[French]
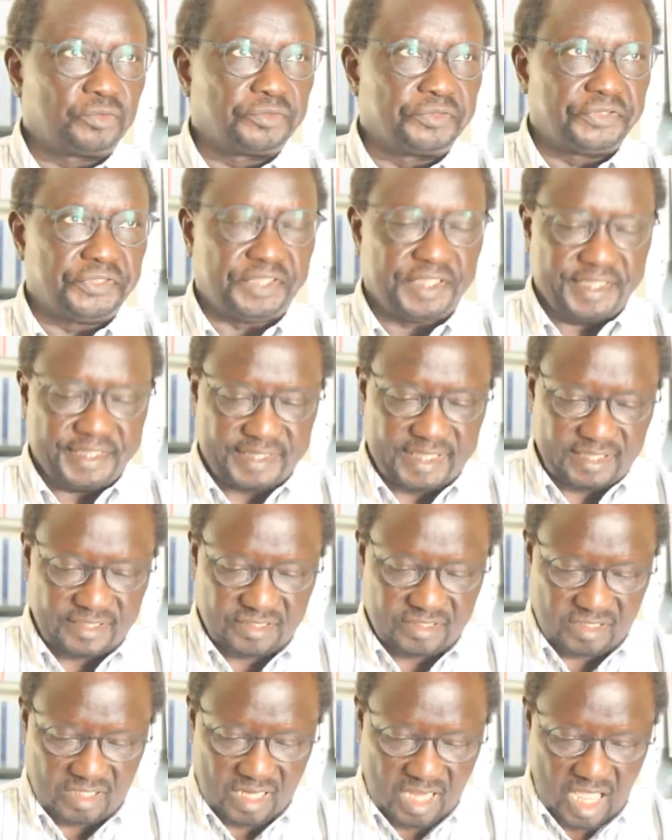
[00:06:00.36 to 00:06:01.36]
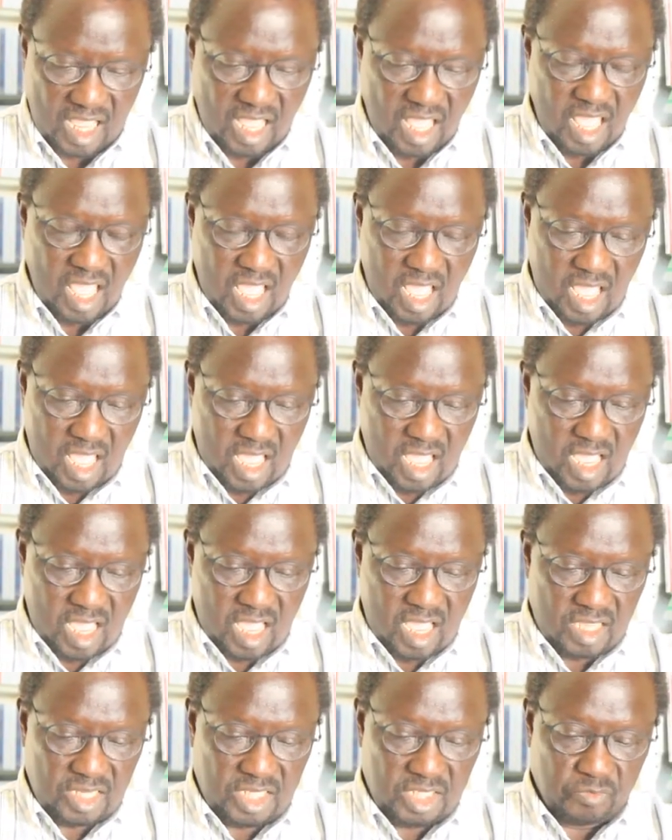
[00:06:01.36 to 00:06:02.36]
de ces textes-là,
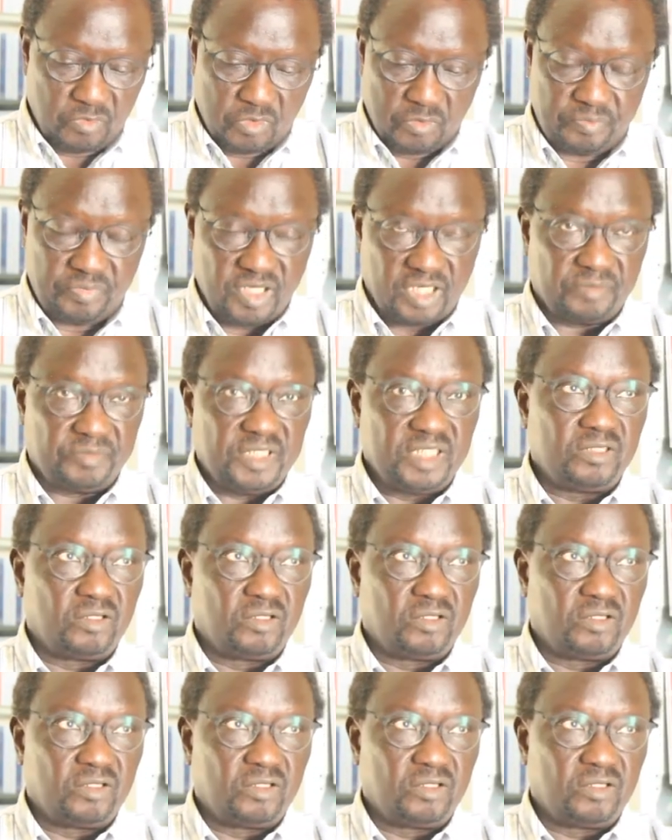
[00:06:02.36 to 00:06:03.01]
qui m'ont permis